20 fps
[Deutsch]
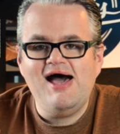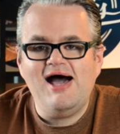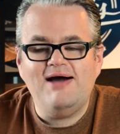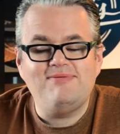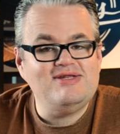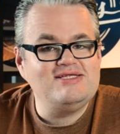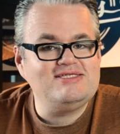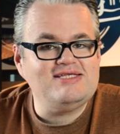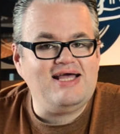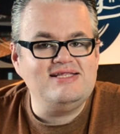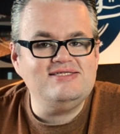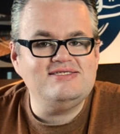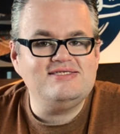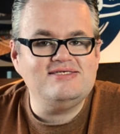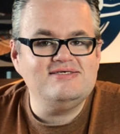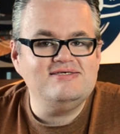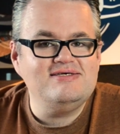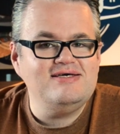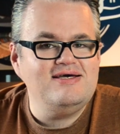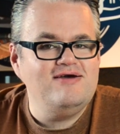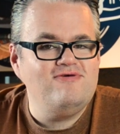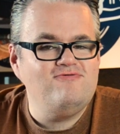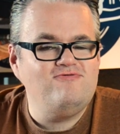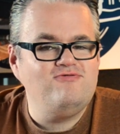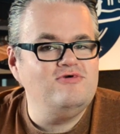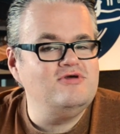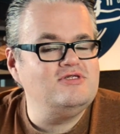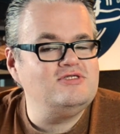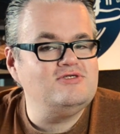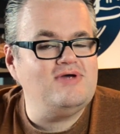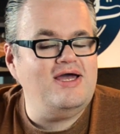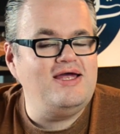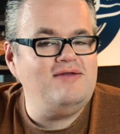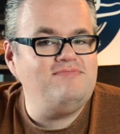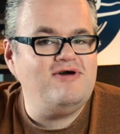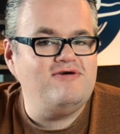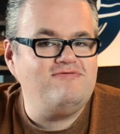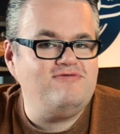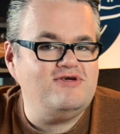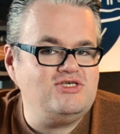Aber das Ganze führt zu
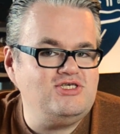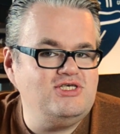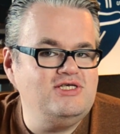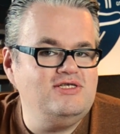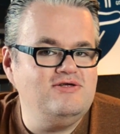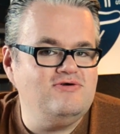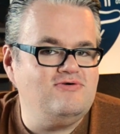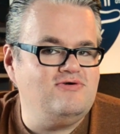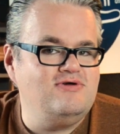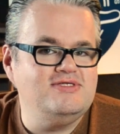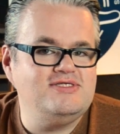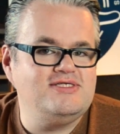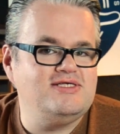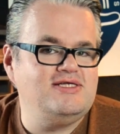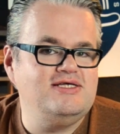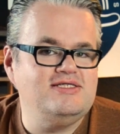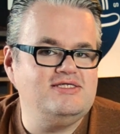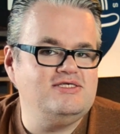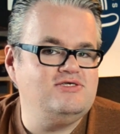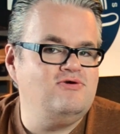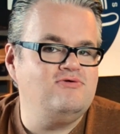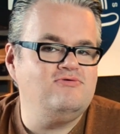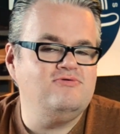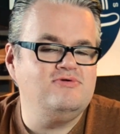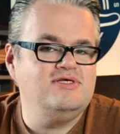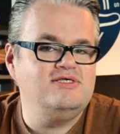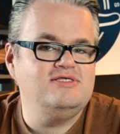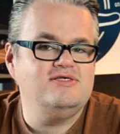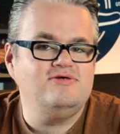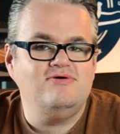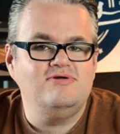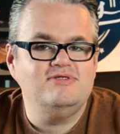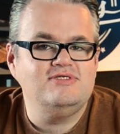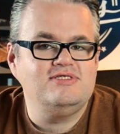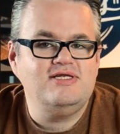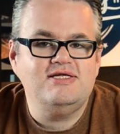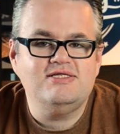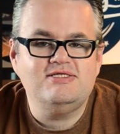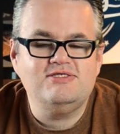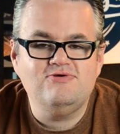ein paar verschiedenen Konstellationen und diese
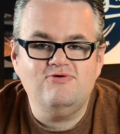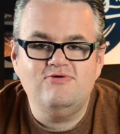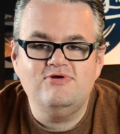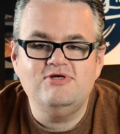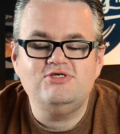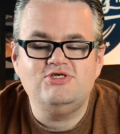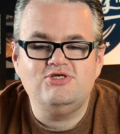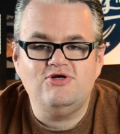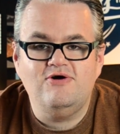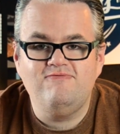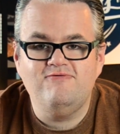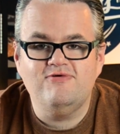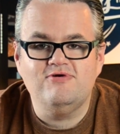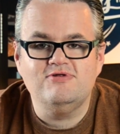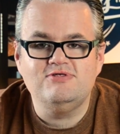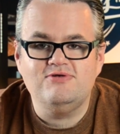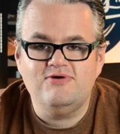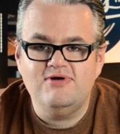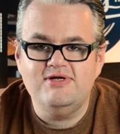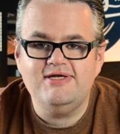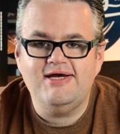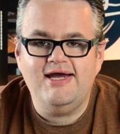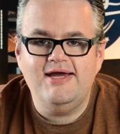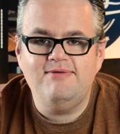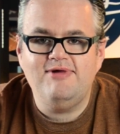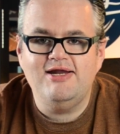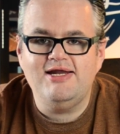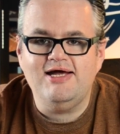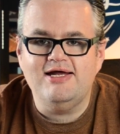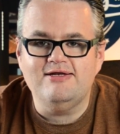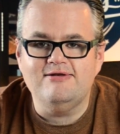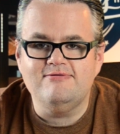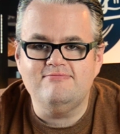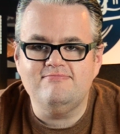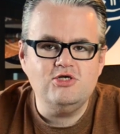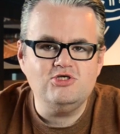Konstellation schauen wir uns heute einmal an.